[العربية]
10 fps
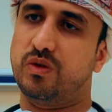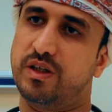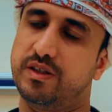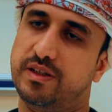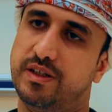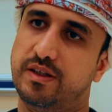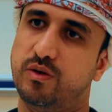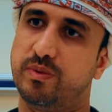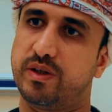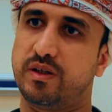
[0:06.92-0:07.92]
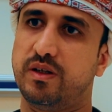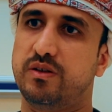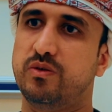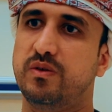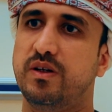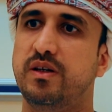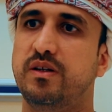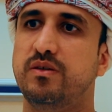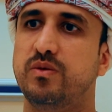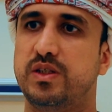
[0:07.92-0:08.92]
الله تعالى وبركاته
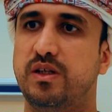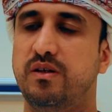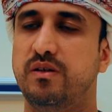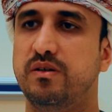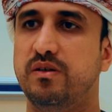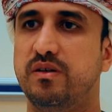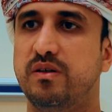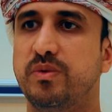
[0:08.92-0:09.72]
أهلا وسهلا آه،